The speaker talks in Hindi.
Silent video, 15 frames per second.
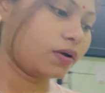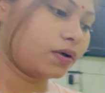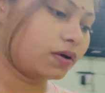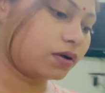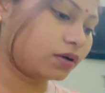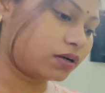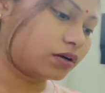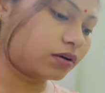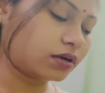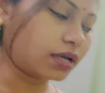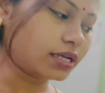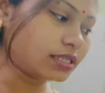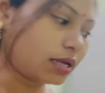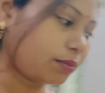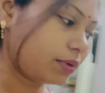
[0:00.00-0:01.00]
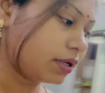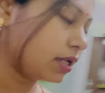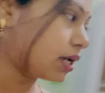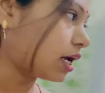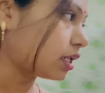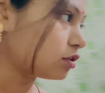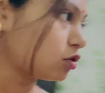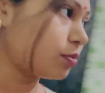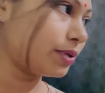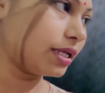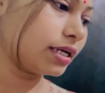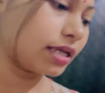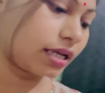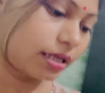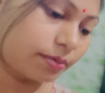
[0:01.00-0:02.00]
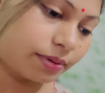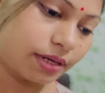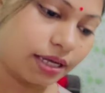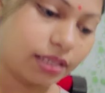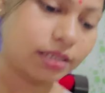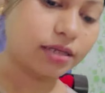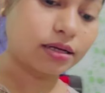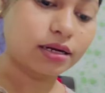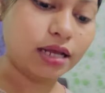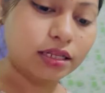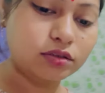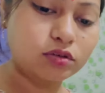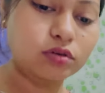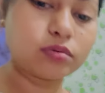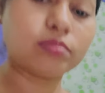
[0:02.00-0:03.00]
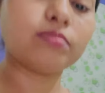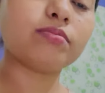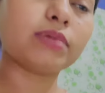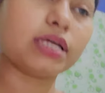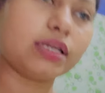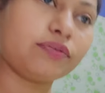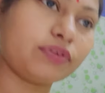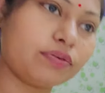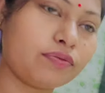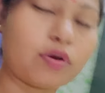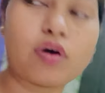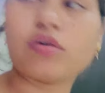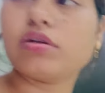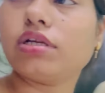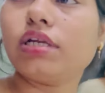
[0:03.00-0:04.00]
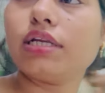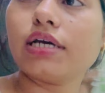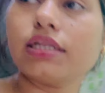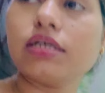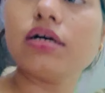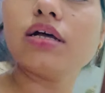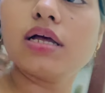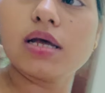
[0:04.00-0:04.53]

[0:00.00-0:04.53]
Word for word: हाँ और गई हमने ना रात को पता है क्या क्या बनाया था रात को मैंने फिर ब्लॉग नहीं लिया था